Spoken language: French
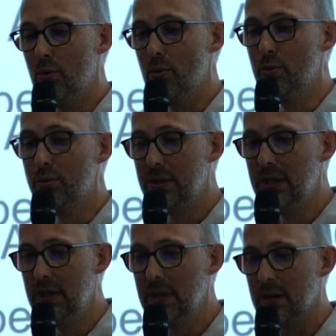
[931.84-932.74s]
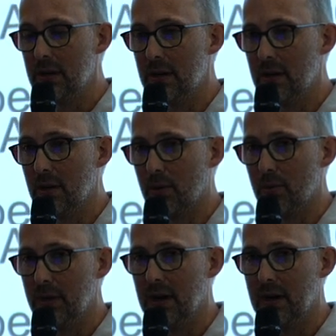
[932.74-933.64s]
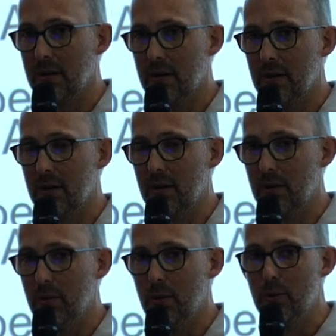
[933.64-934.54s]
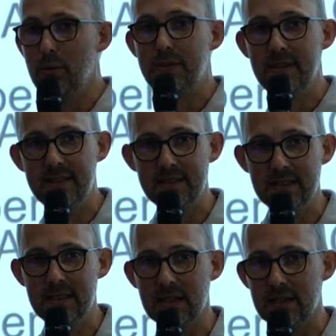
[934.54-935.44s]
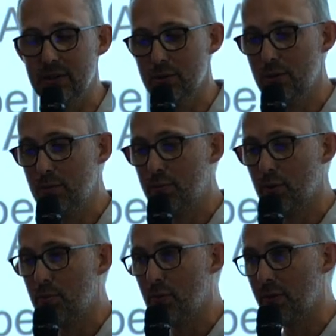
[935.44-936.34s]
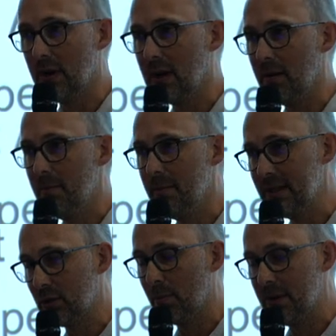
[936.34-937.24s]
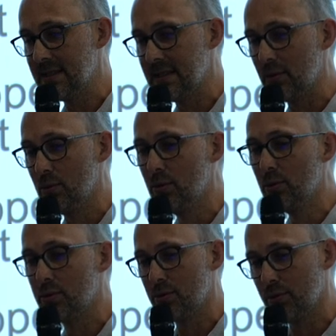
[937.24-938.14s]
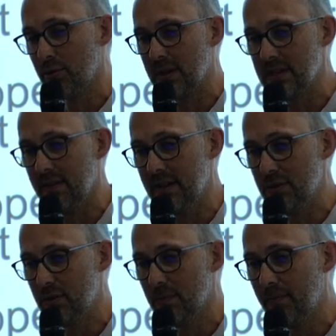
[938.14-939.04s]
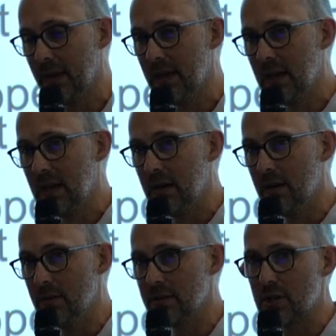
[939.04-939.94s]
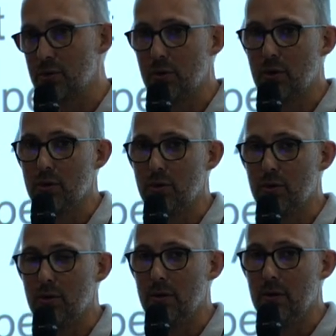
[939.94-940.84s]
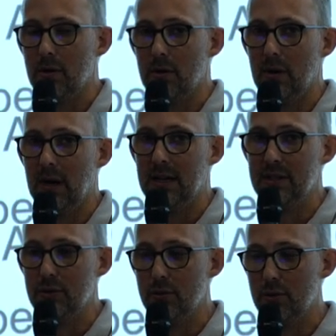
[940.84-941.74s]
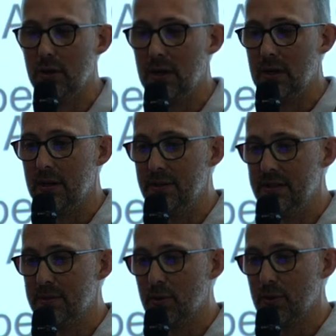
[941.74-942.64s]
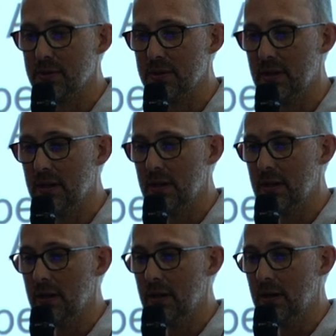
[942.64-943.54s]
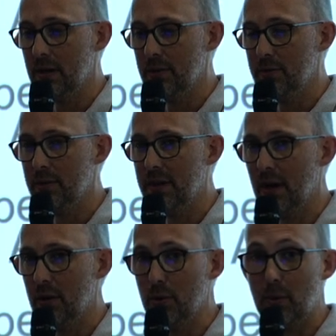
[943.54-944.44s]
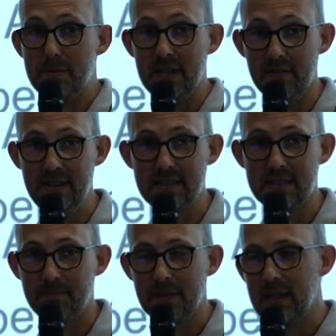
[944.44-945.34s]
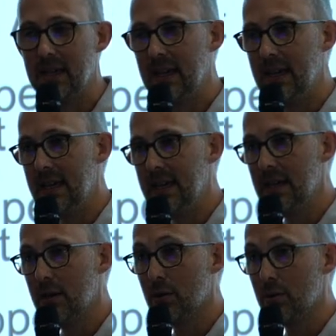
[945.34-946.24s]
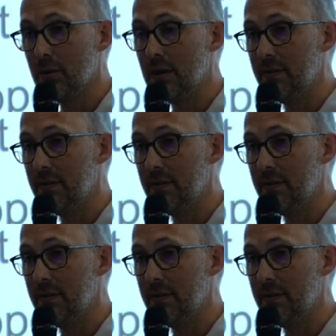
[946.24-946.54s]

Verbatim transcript: l'outil qu'on a utilisé, ADE, pour pouvoir mettre en place cette notion de réservation euh, sachant que euh, ADE dispose euh, de web services et que